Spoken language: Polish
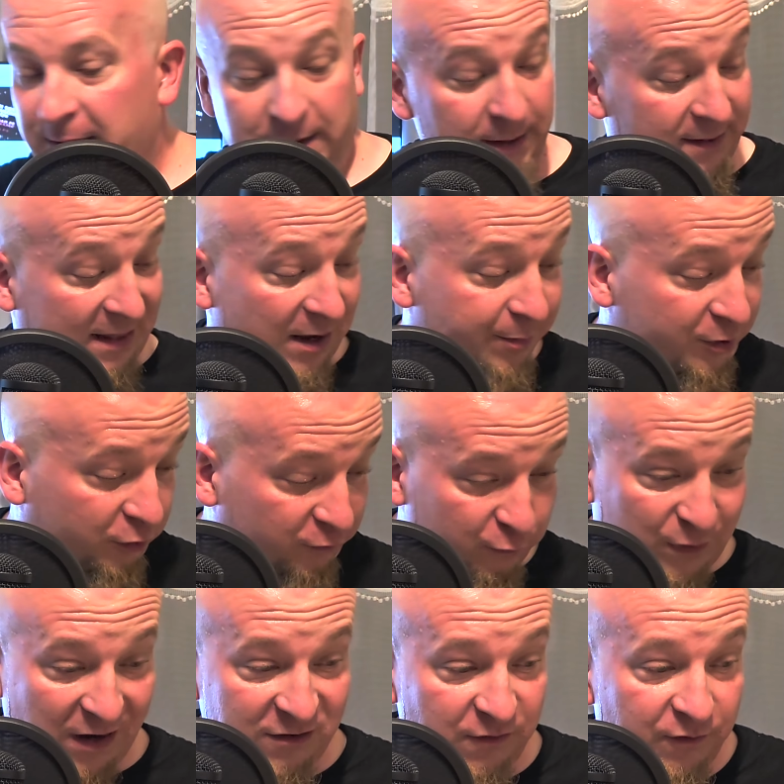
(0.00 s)
I tak by to,
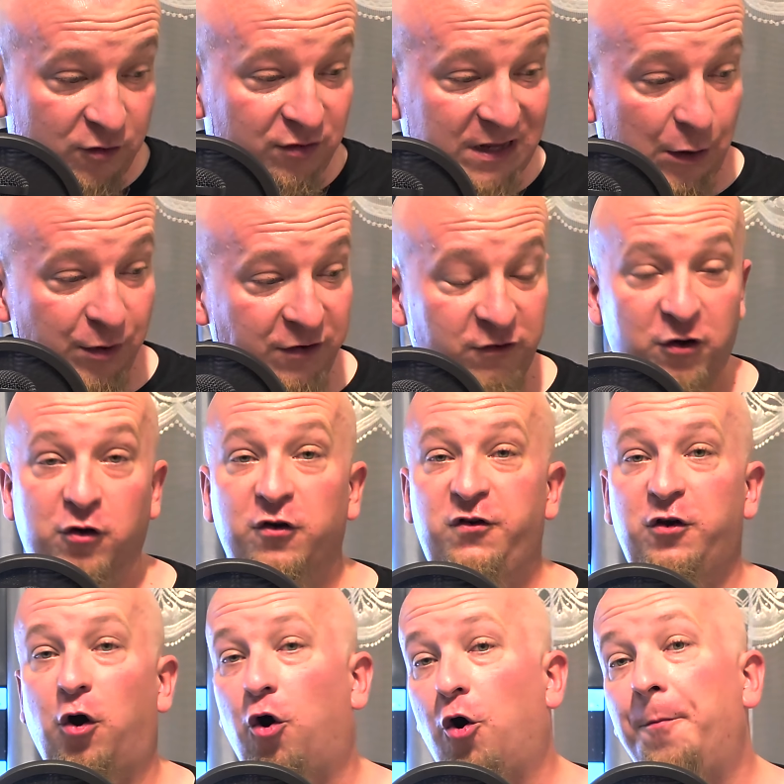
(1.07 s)
słuchacie wyglądało, jeśli
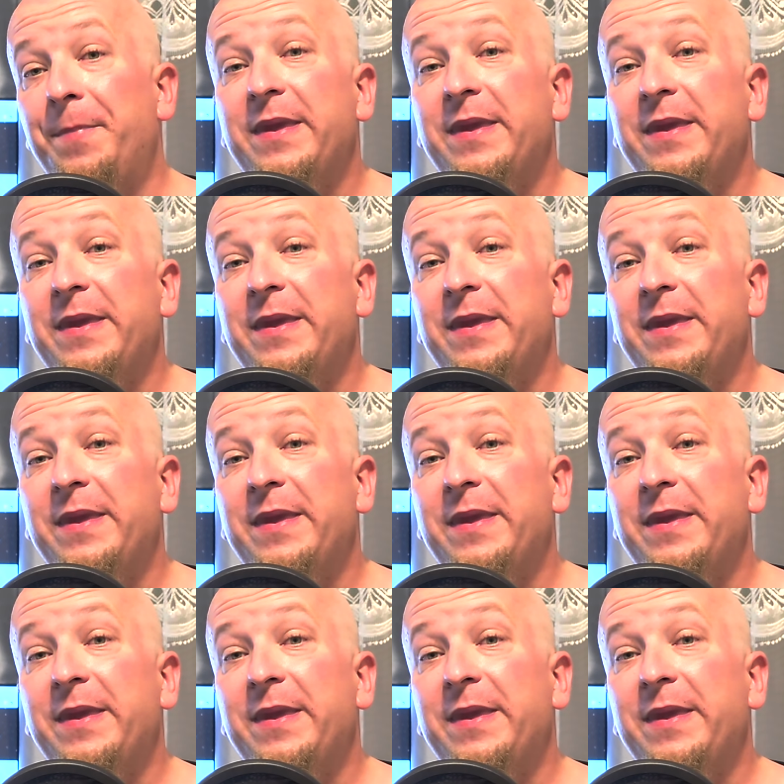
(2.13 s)
chodzi o